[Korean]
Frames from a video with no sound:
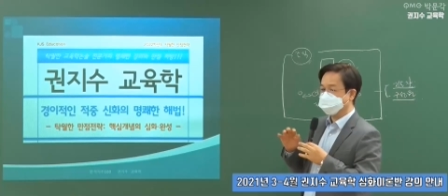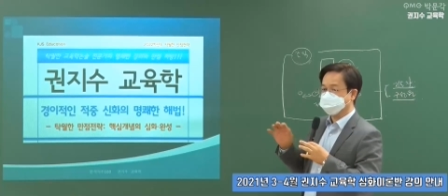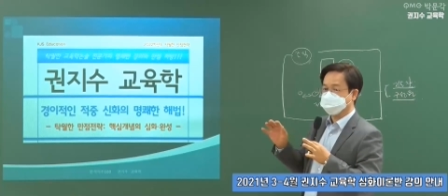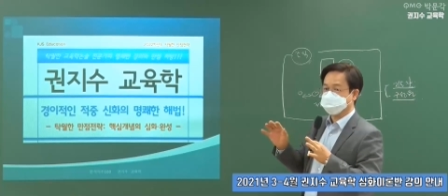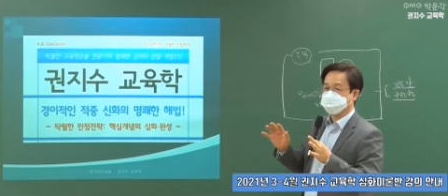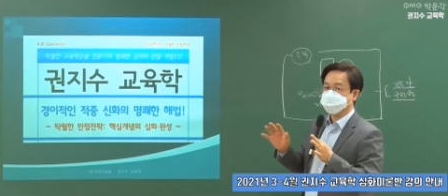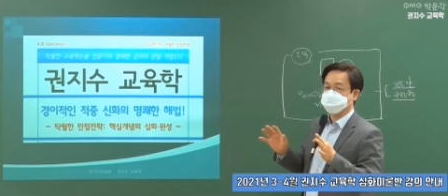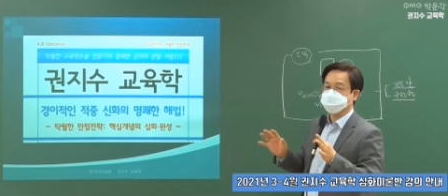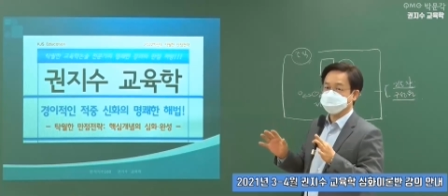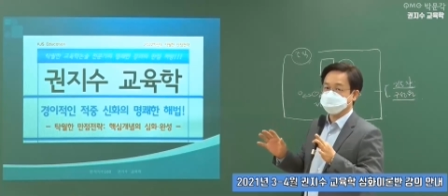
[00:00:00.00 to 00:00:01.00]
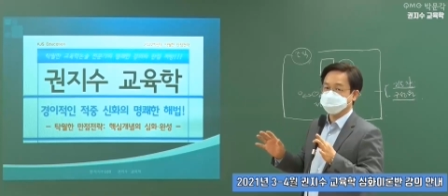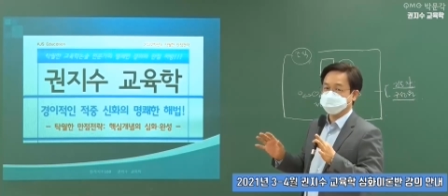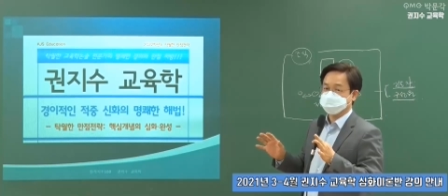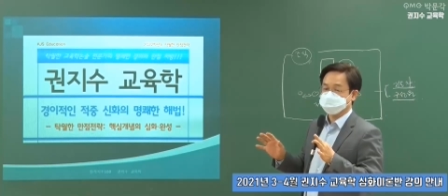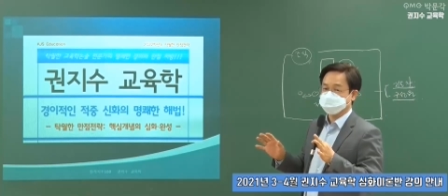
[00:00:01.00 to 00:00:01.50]
이월에 다루지 않았던
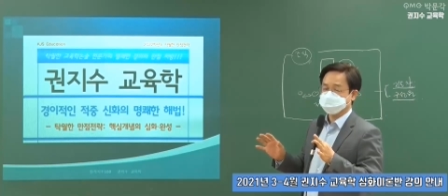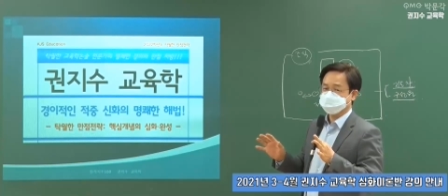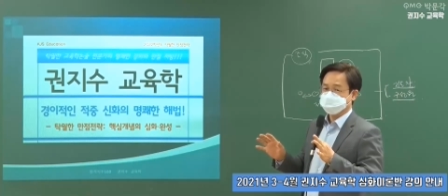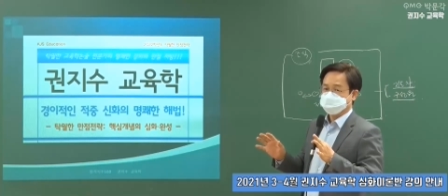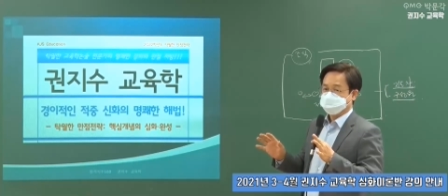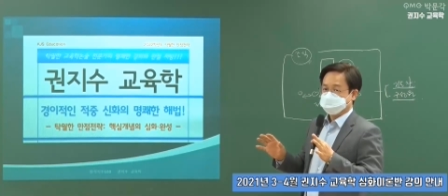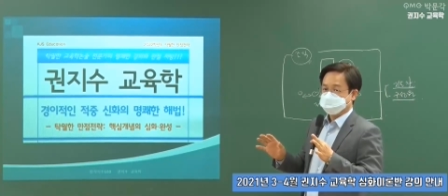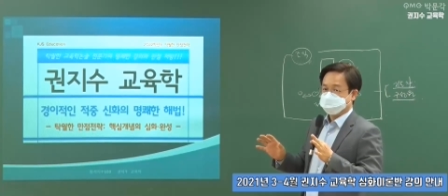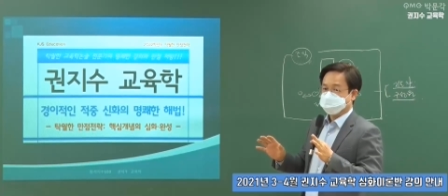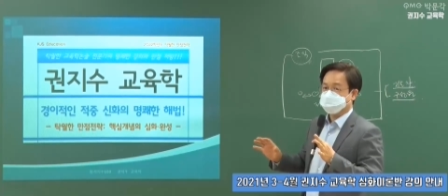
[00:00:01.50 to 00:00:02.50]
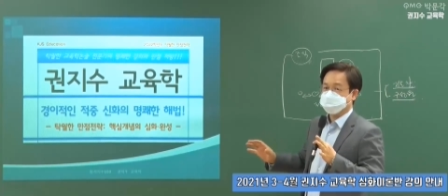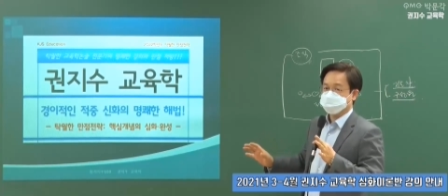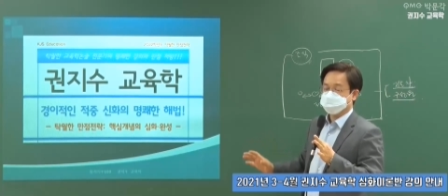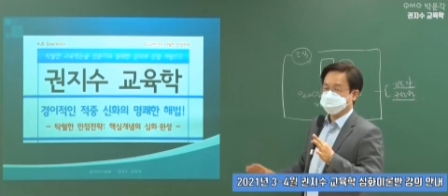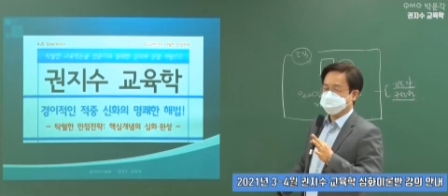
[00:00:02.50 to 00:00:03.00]
내용까지 예,
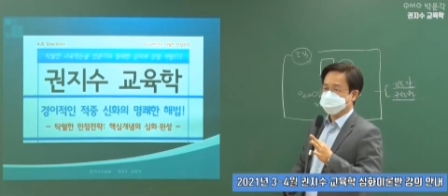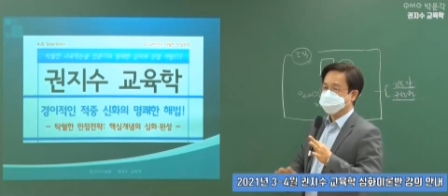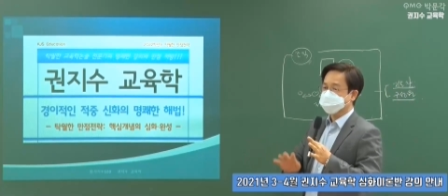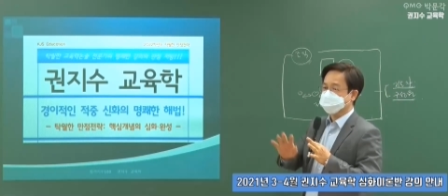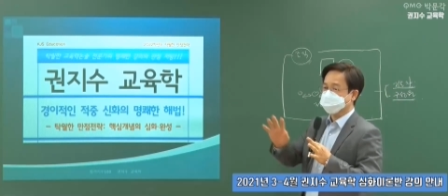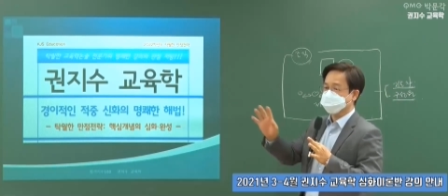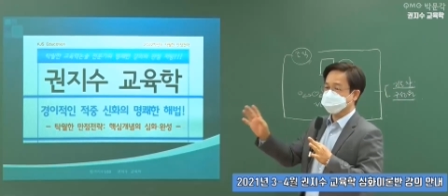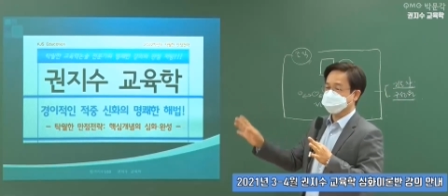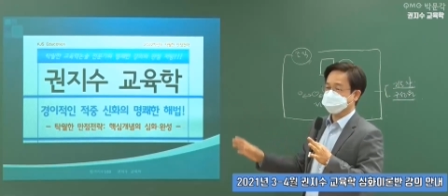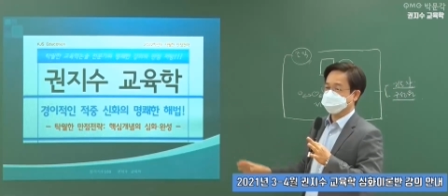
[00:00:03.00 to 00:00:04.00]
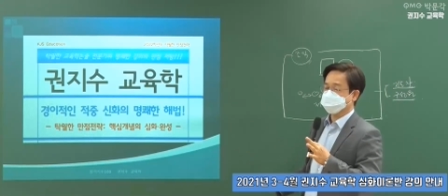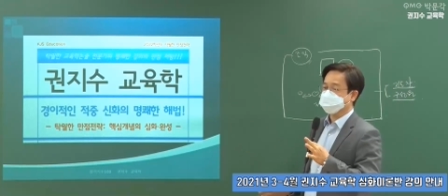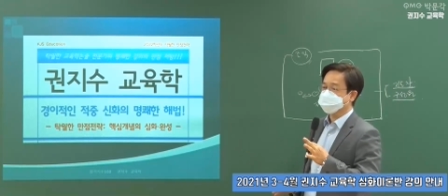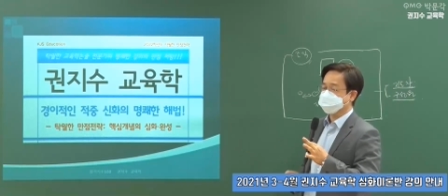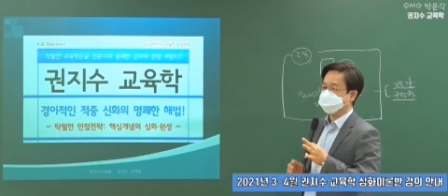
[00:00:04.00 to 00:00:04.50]
포함해서 교육학 전체를 예,
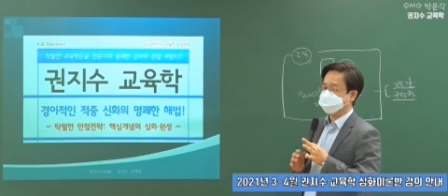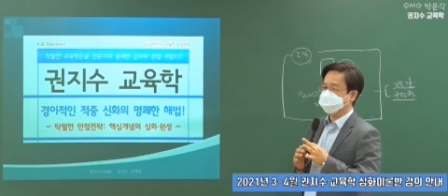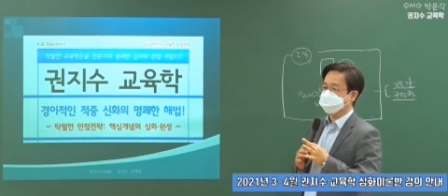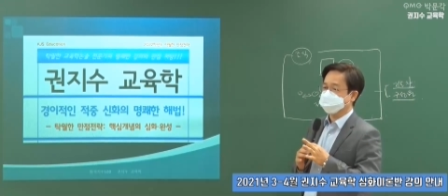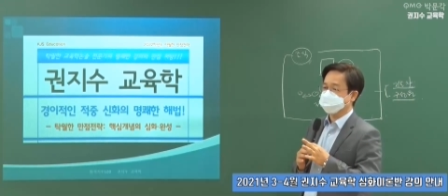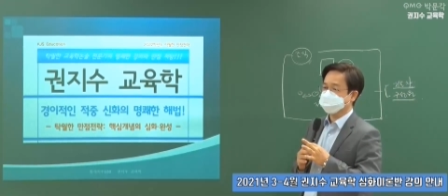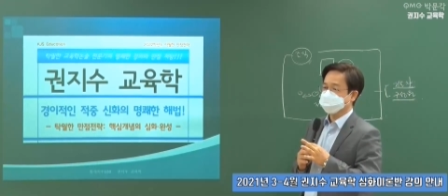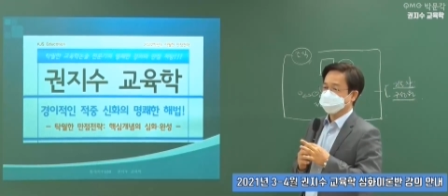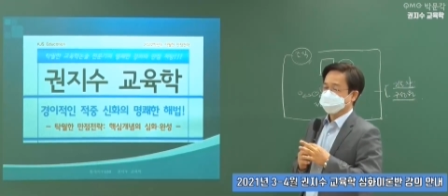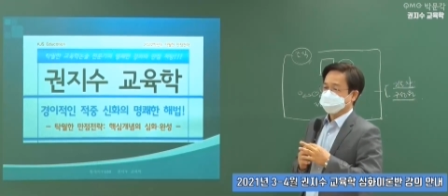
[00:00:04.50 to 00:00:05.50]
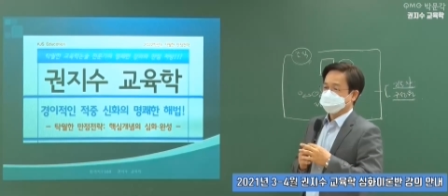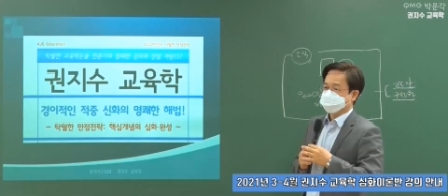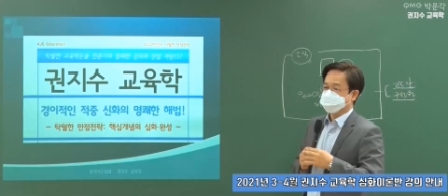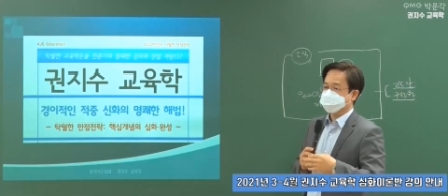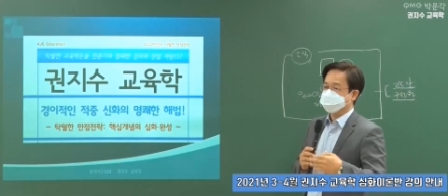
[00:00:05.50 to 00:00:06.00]
완성하게 됩니다.
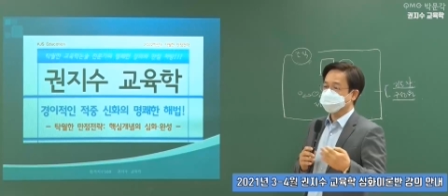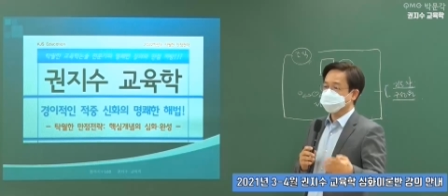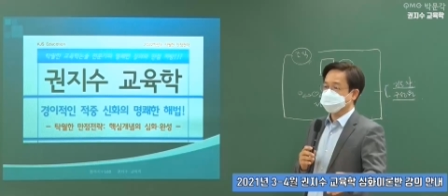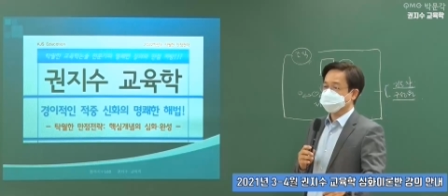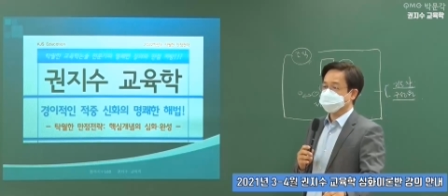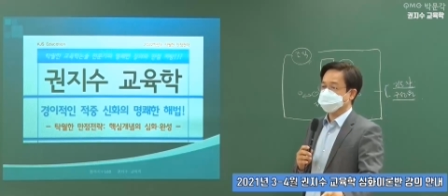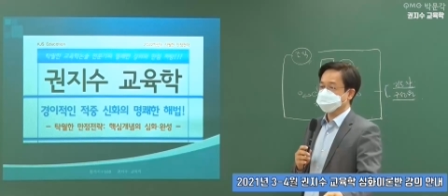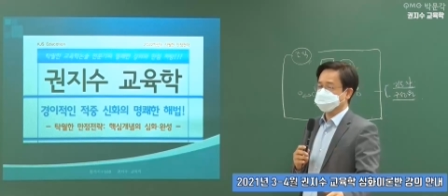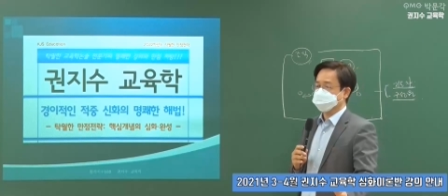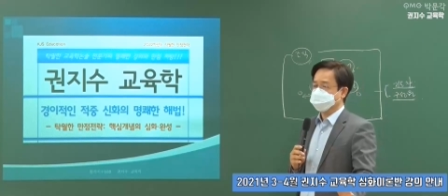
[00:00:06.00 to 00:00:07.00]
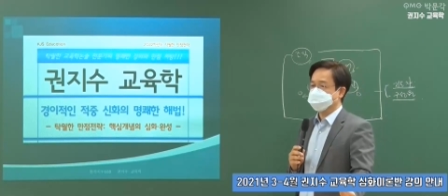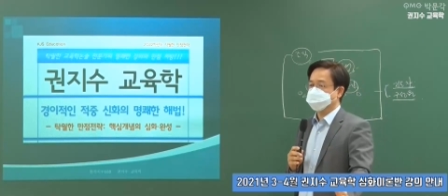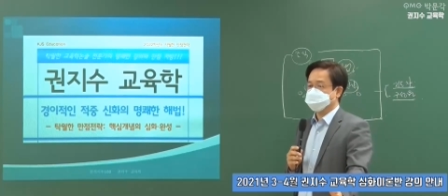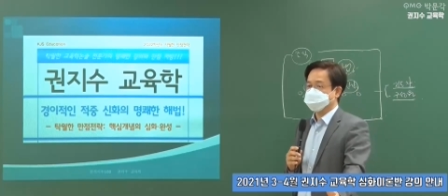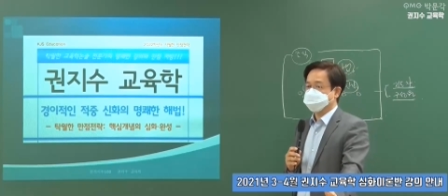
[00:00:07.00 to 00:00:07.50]
예, 교육연구 같은 경우는 이제 우리가 일,
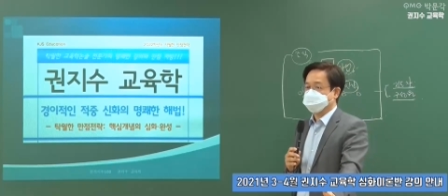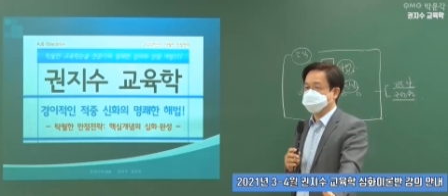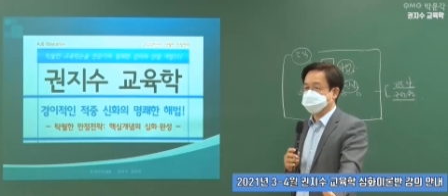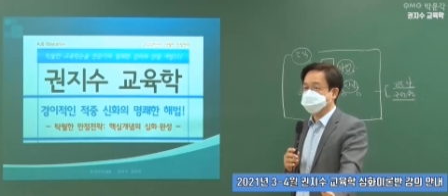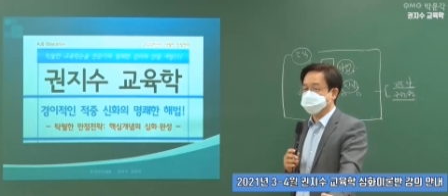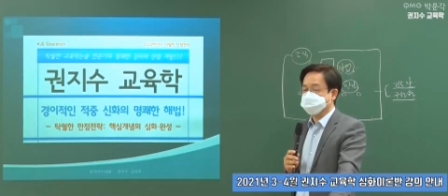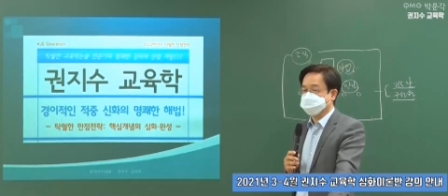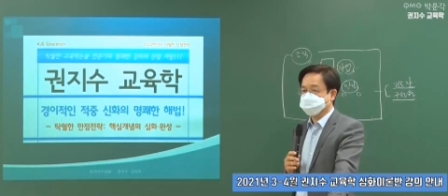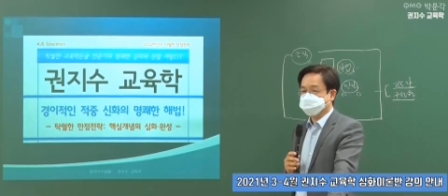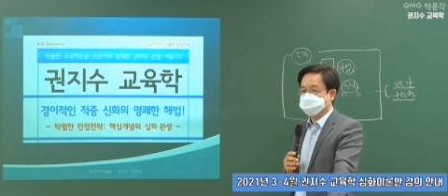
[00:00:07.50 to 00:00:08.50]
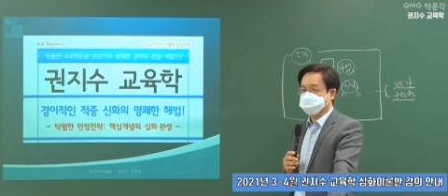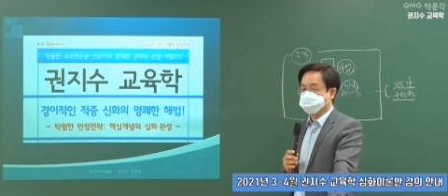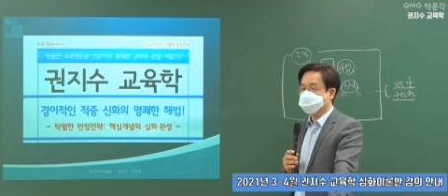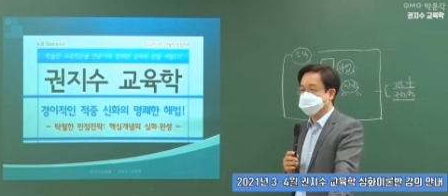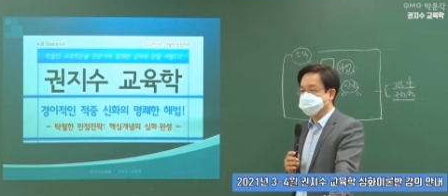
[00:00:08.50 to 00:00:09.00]
이월에는 다루지 않았는데, 예,
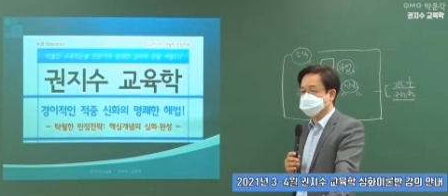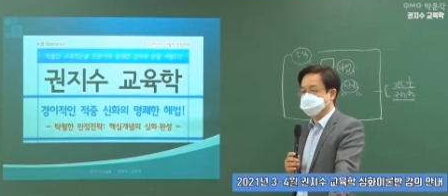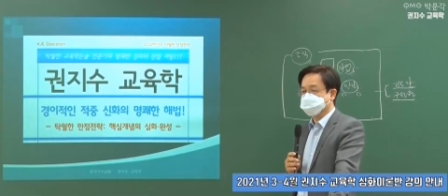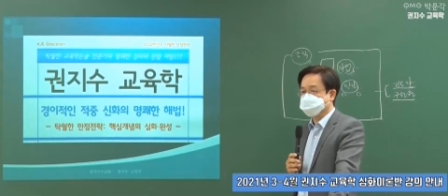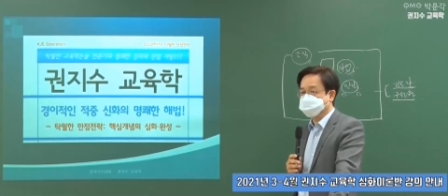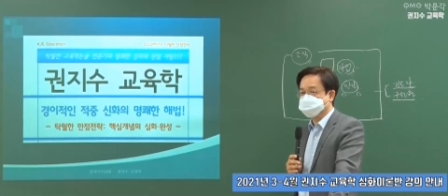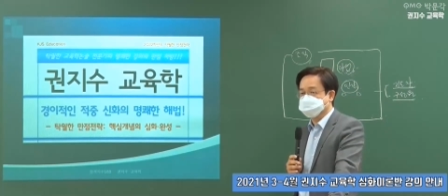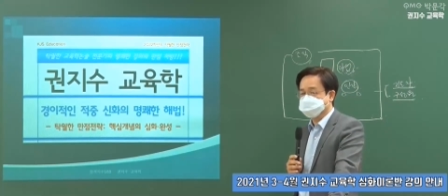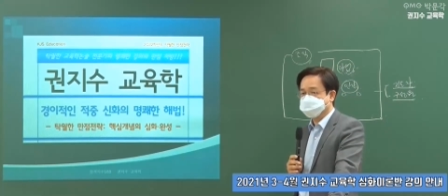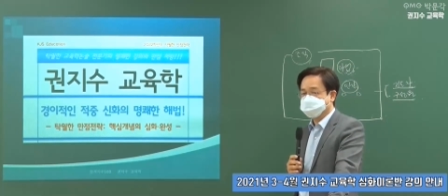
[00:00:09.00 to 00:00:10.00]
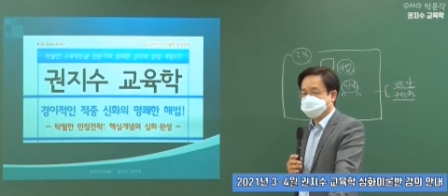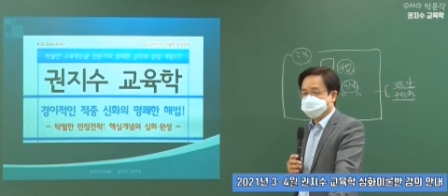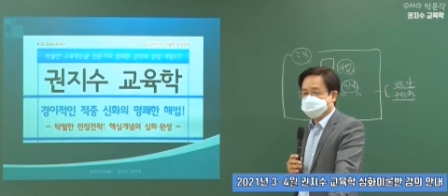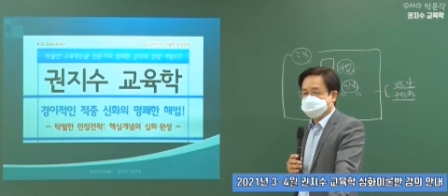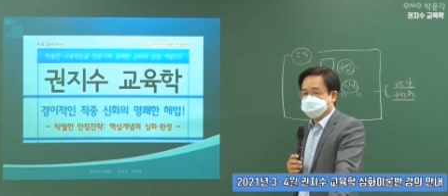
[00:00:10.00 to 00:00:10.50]
교육연구까지 포함해서
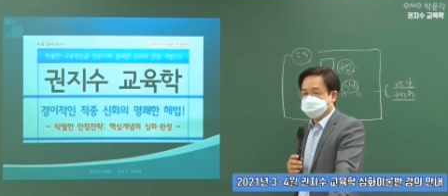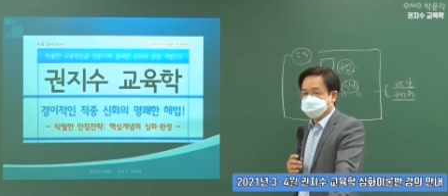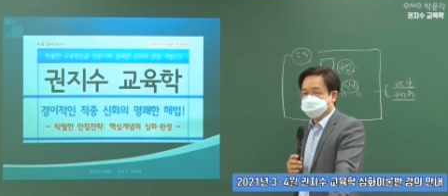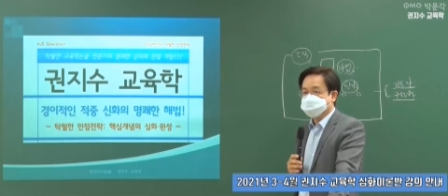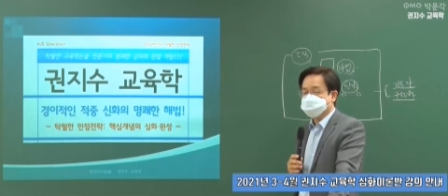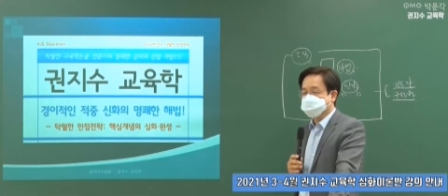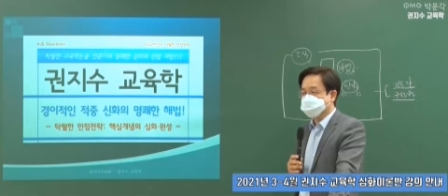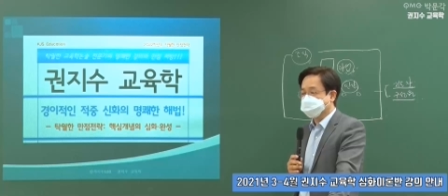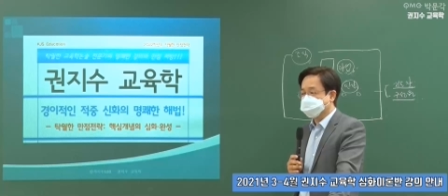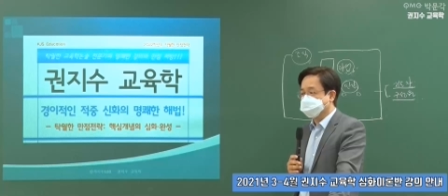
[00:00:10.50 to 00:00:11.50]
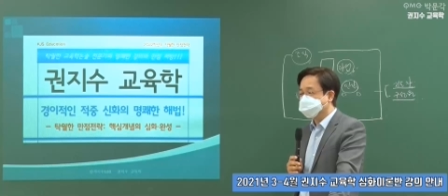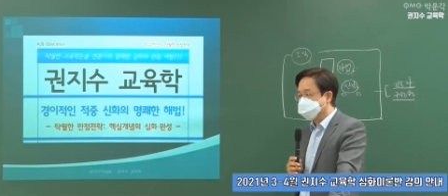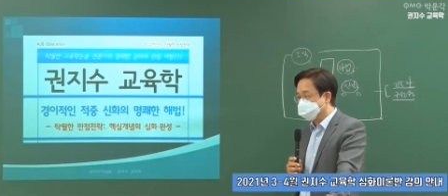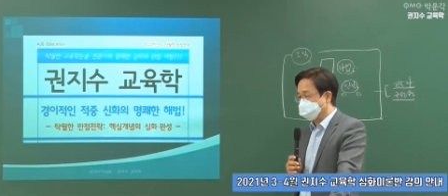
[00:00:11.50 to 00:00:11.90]
예, 전체 교육학 전체를